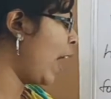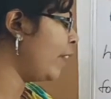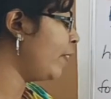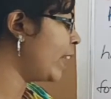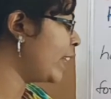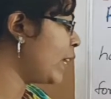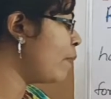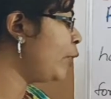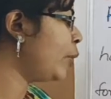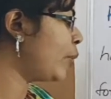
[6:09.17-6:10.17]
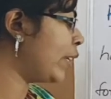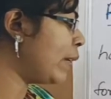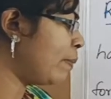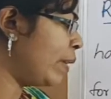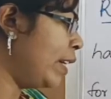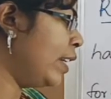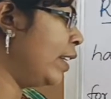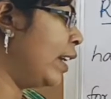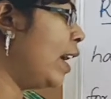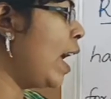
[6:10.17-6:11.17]
அண்ட் வி கேன் ஏபிள் டு ரீபில்ட்
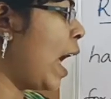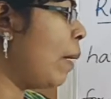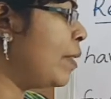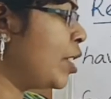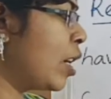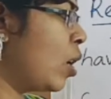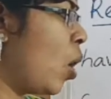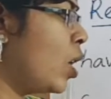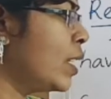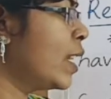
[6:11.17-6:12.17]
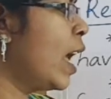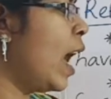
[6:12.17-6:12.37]
த ஹேபிட்டட் லாஸ்